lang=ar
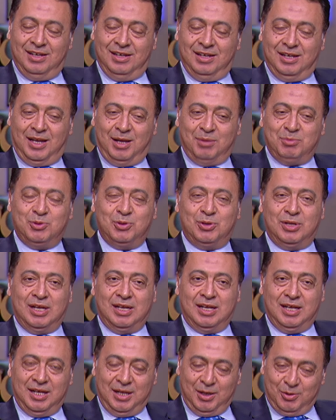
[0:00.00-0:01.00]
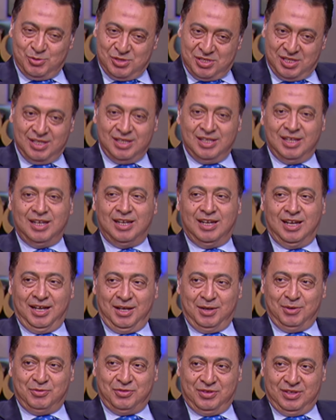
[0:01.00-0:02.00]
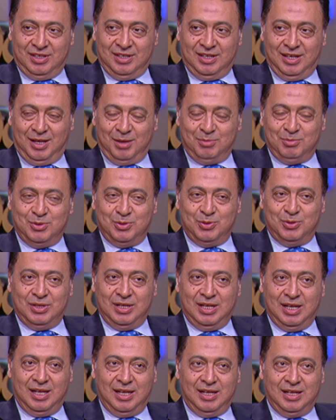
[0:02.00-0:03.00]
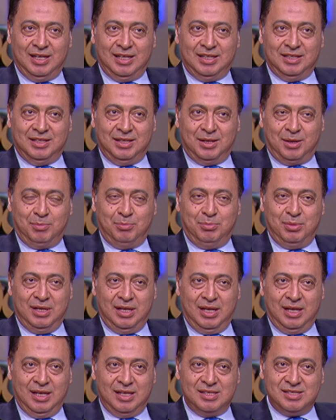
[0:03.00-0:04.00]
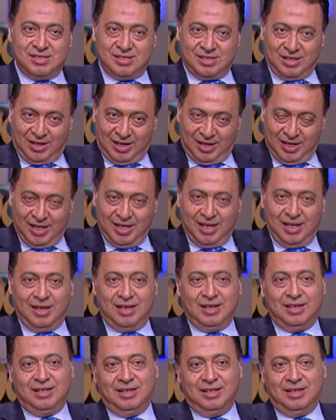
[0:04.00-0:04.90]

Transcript: الحمد لله ان احنا وصلنا للي احنا فيه الحمد لله ان ربنا يسر لنا